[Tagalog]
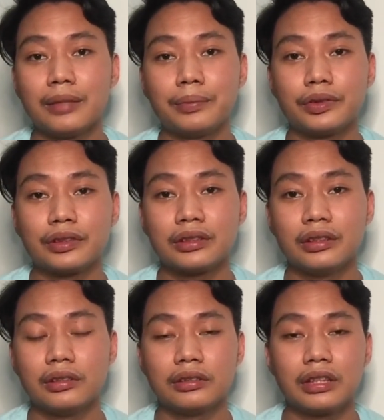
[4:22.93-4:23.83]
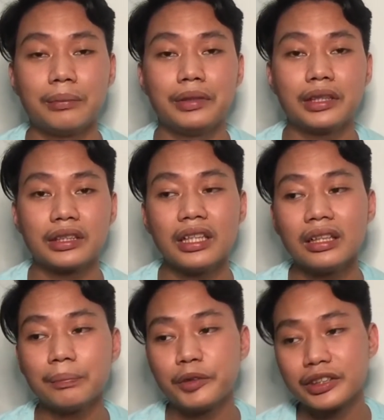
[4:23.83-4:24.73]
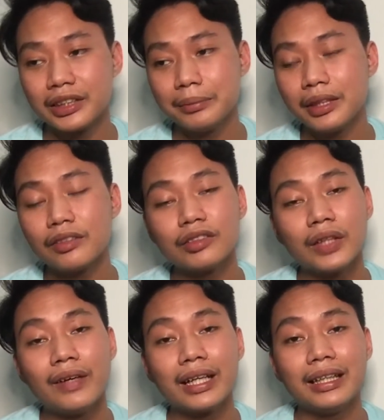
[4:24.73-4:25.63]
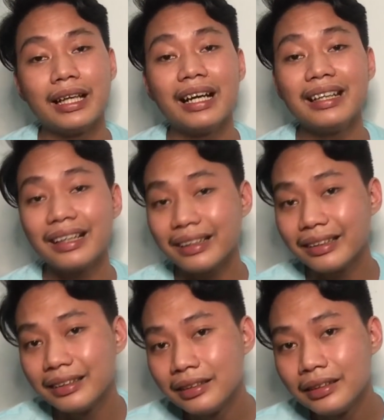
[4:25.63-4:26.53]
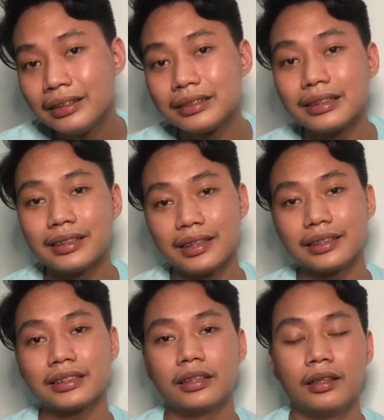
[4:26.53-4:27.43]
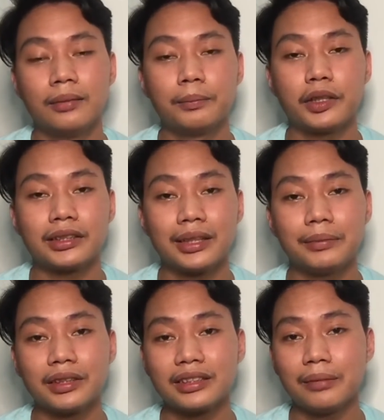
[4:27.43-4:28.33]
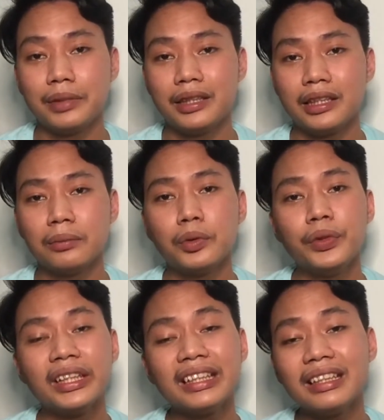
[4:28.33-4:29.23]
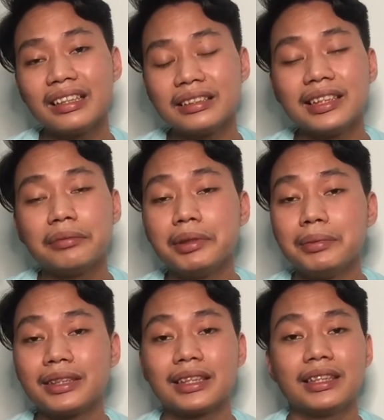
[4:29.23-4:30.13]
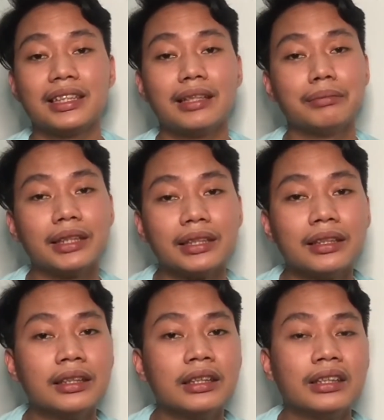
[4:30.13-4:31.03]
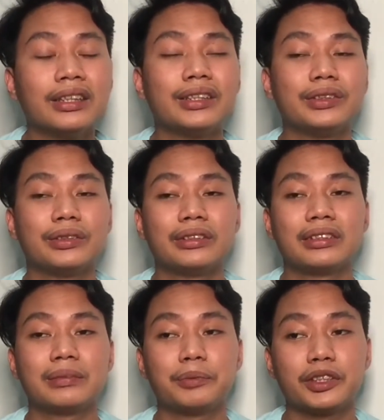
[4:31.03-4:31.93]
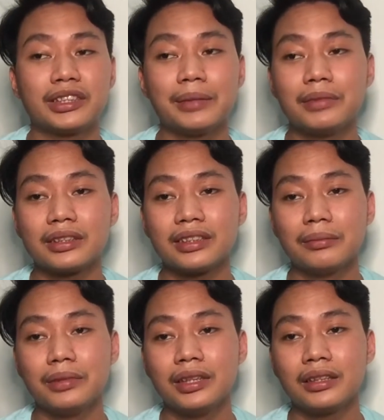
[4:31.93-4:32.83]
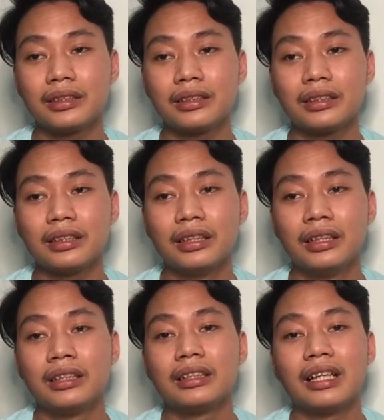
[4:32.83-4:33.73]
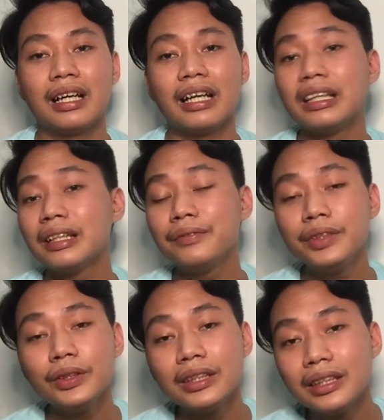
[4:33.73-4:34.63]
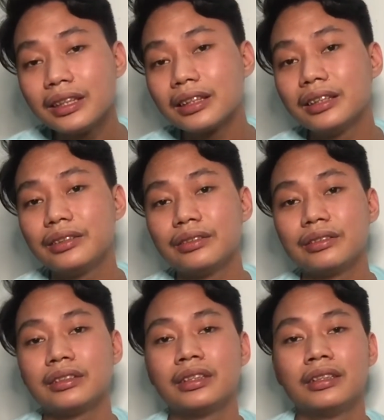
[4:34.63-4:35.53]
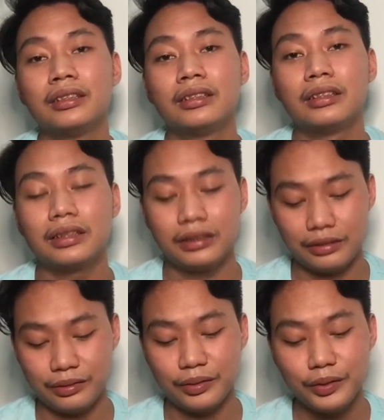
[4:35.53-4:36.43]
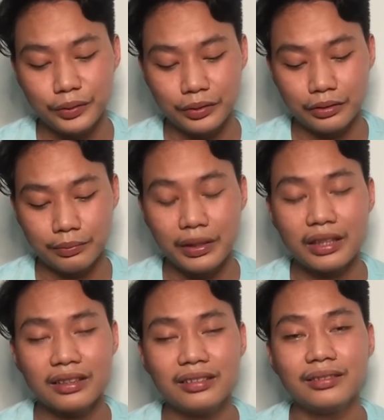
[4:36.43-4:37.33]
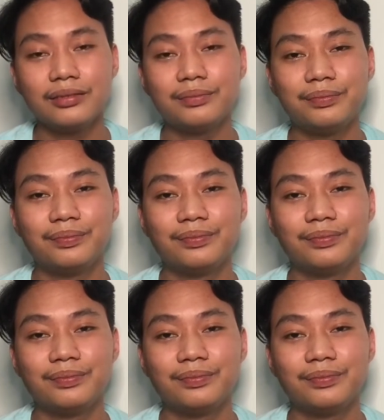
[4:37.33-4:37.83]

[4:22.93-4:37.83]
Tapos sabi niya sa first time niyang kung tawagin na anak sa text. First time niyang sabihin na umuwi ka na kasi namimiss ka na namin. Ayun, first time niyang sabihin na I love you anak, ganun. And yun, parang